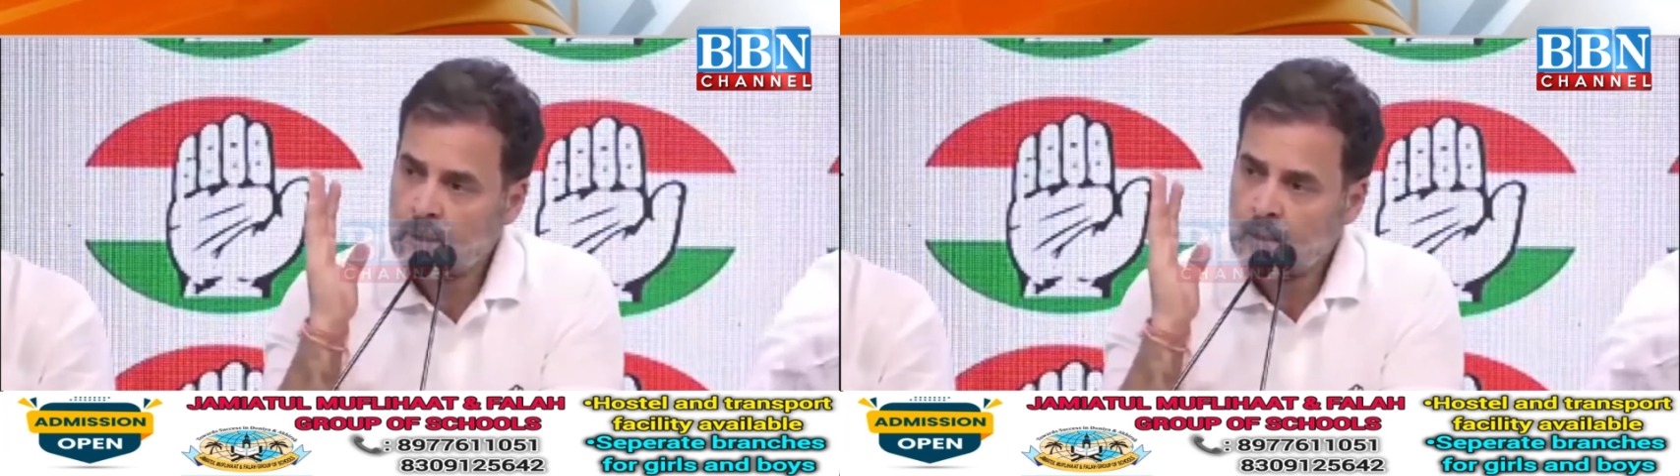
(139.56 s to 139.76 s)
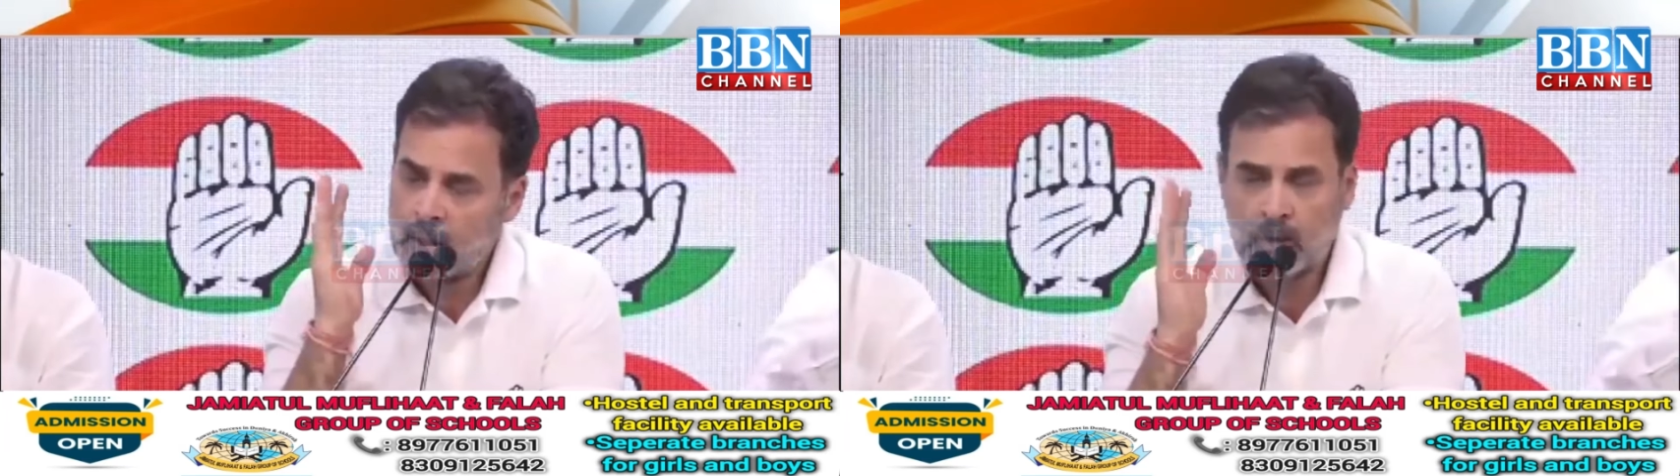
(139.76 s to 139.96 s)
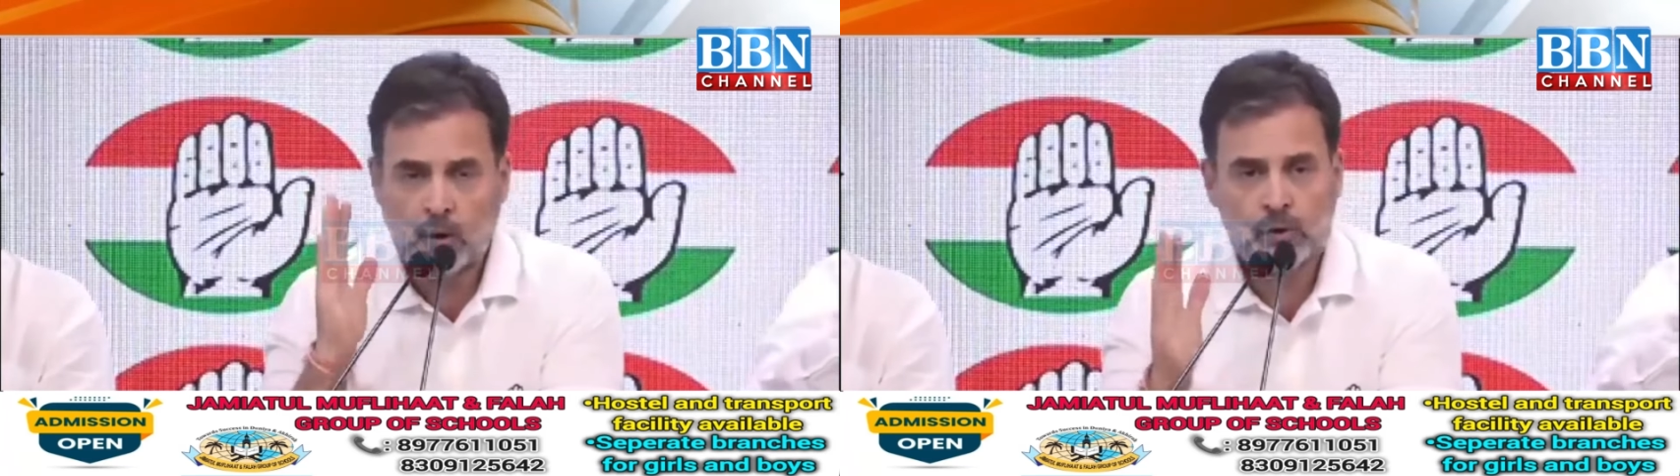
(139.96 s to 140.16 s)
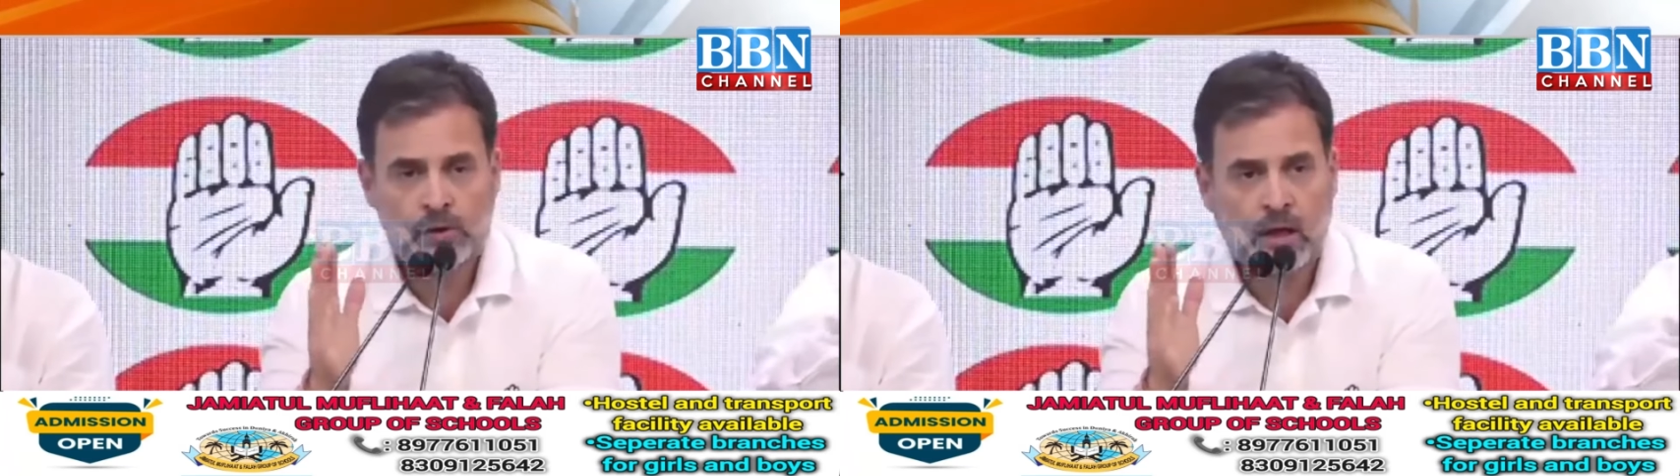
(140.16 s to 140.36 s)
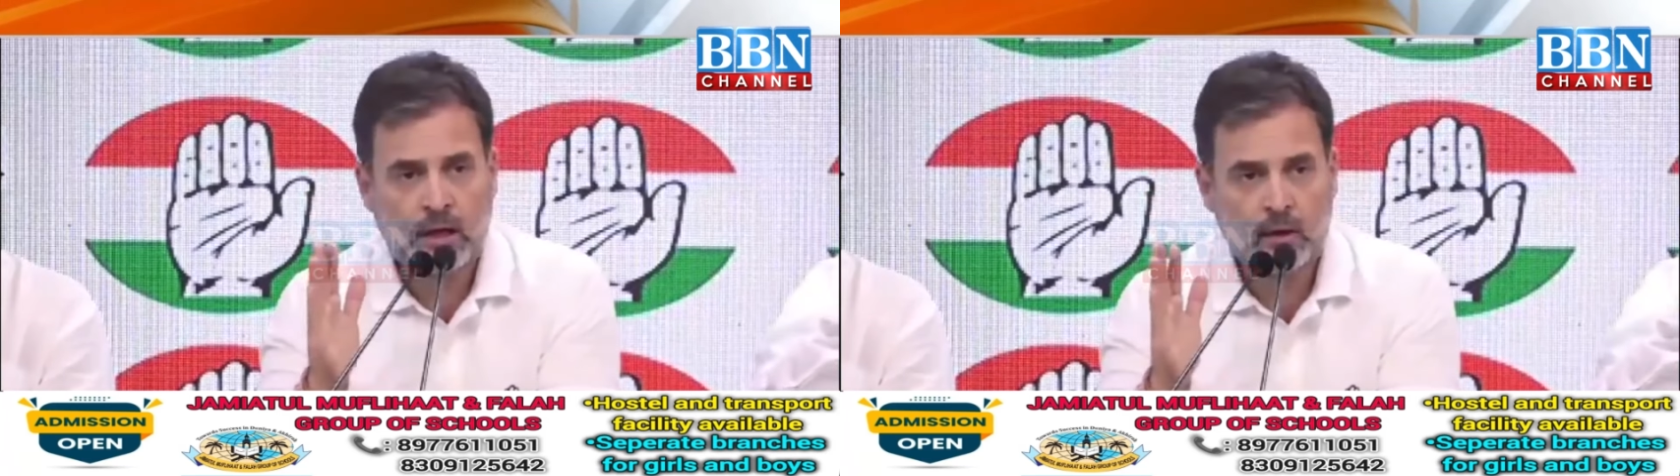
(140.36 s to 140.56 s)

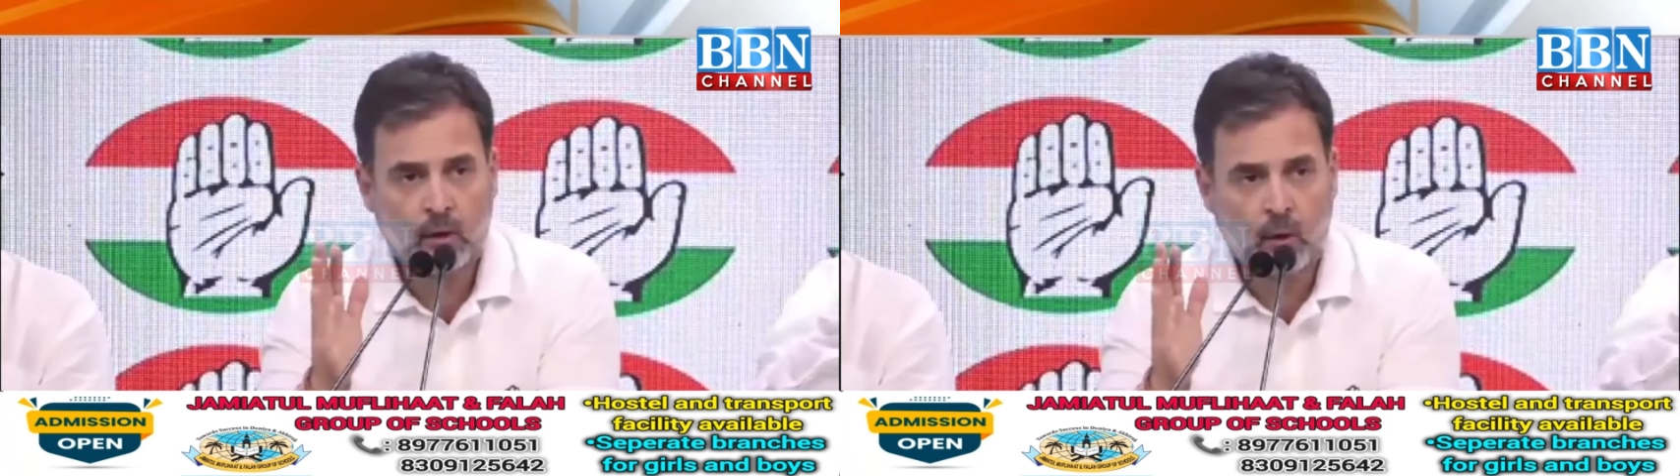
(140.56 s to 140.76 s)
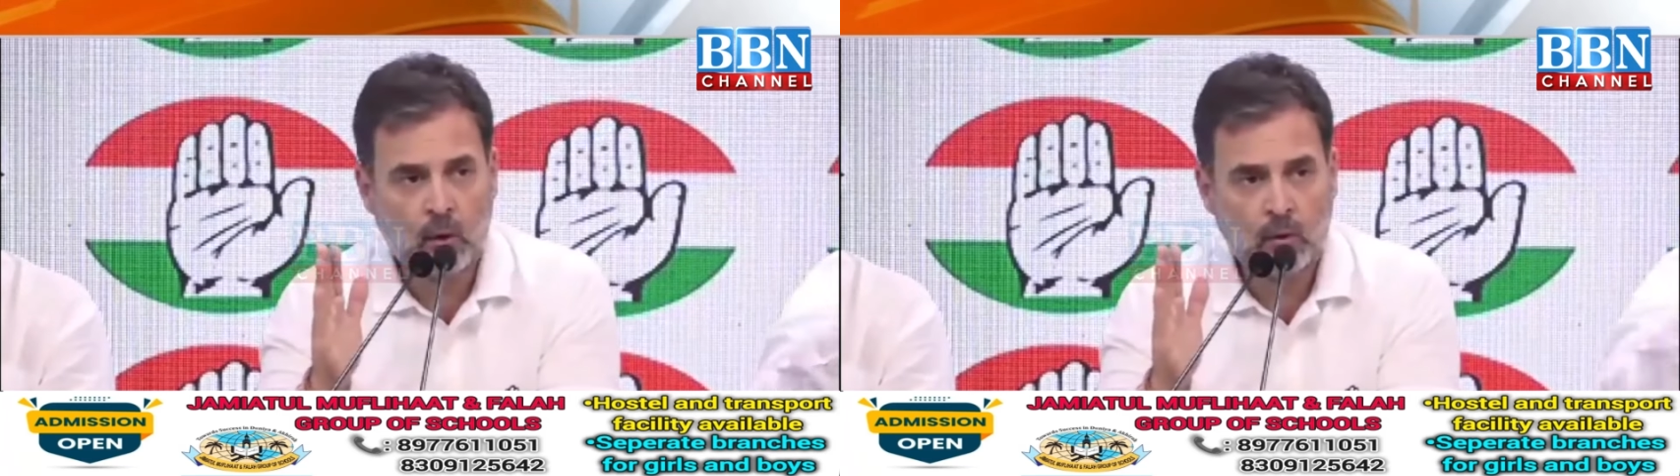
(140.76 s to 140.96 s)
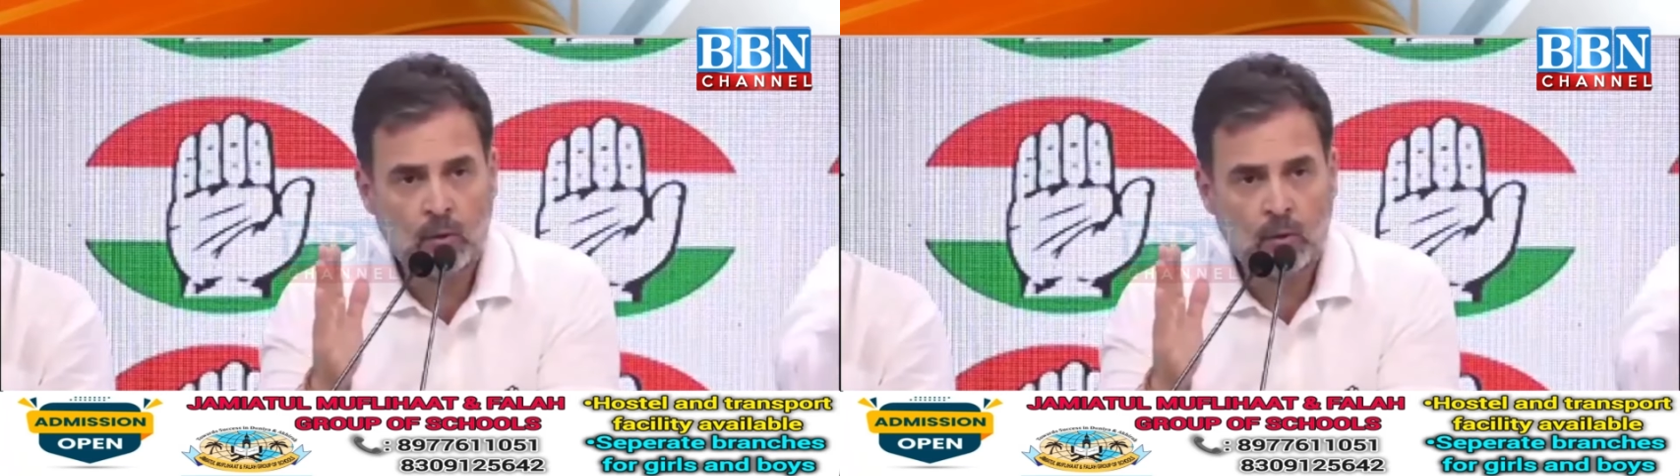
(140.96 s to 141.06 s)
हिंदुस्तान को